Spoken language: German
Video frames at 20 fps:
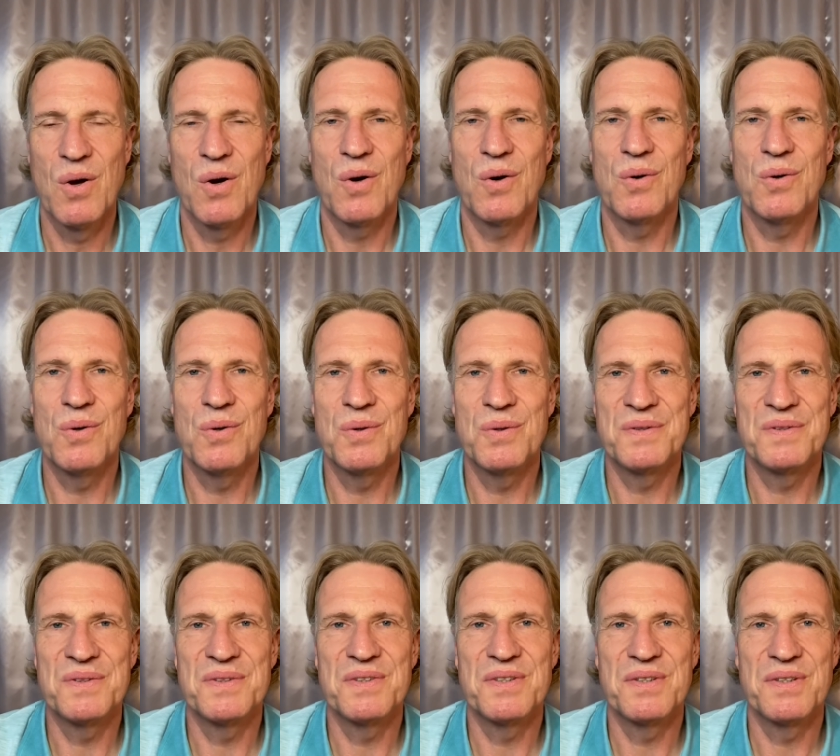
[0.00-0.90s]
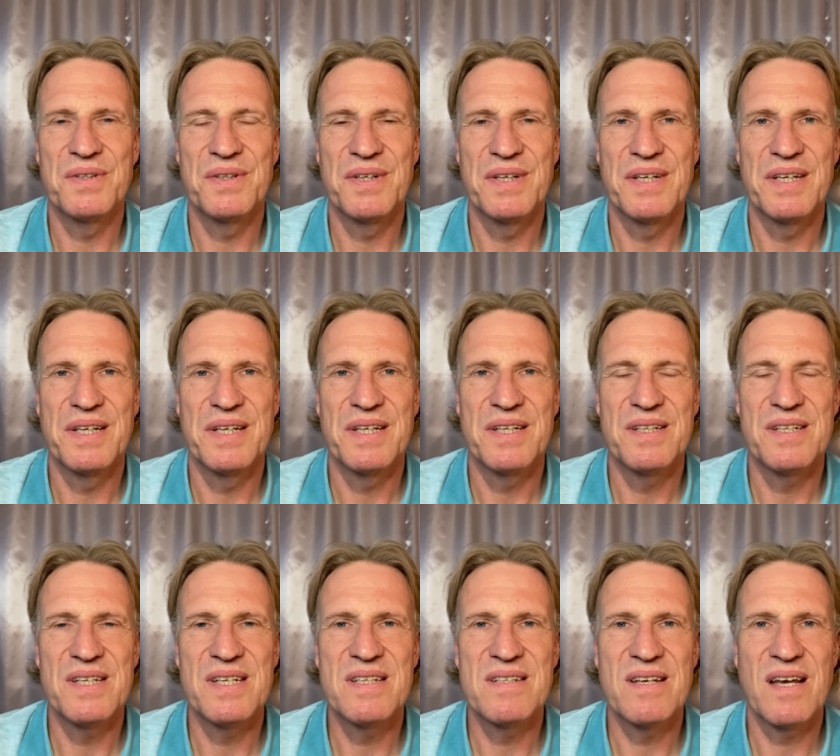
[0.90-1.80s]
Und
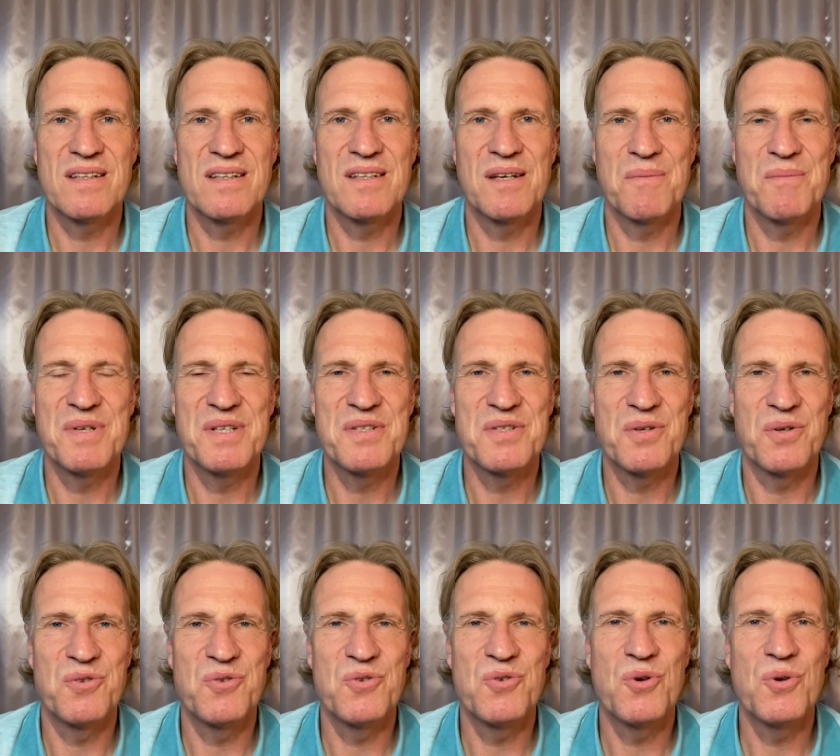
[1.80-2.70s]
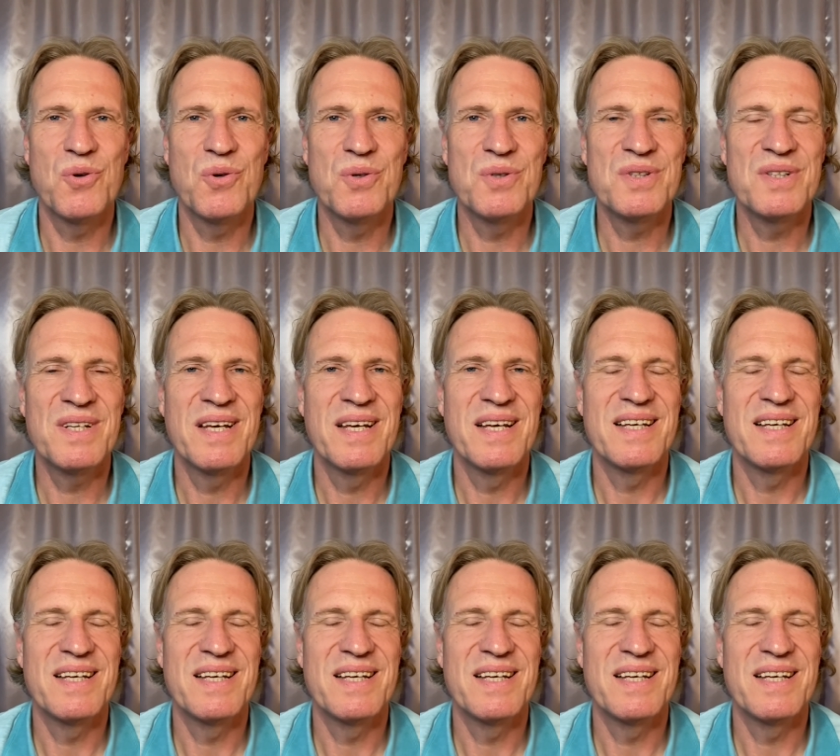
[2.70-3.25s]
dies hat damit zu tun,